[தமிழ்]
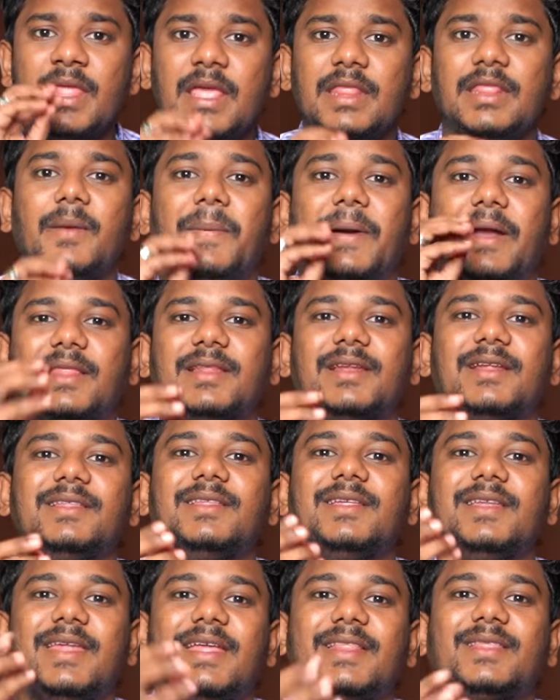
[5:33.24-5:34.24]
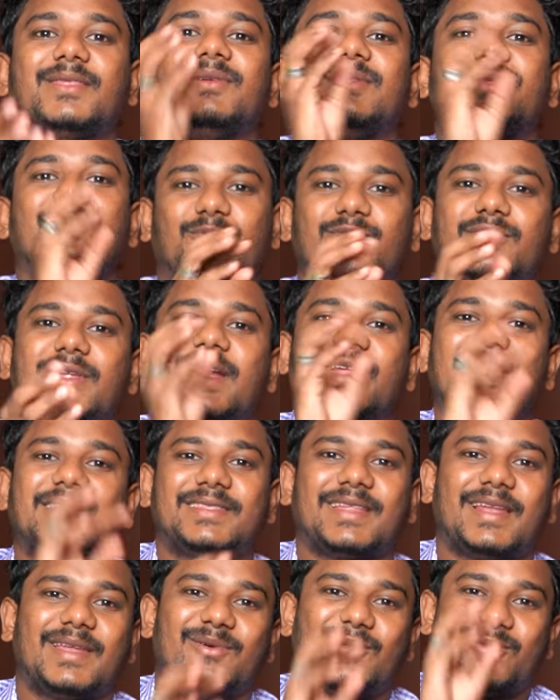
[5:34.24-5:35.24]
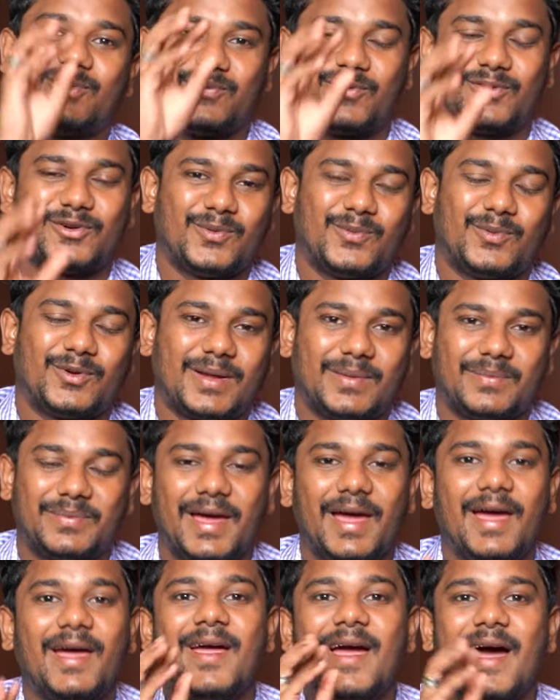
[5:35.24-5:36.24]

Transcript: இந்த படத்துலேருந்து நேற்று முந்தா நேற்று தலைவன் ஒரு ஃபோட்டோ போட்டாப்பில்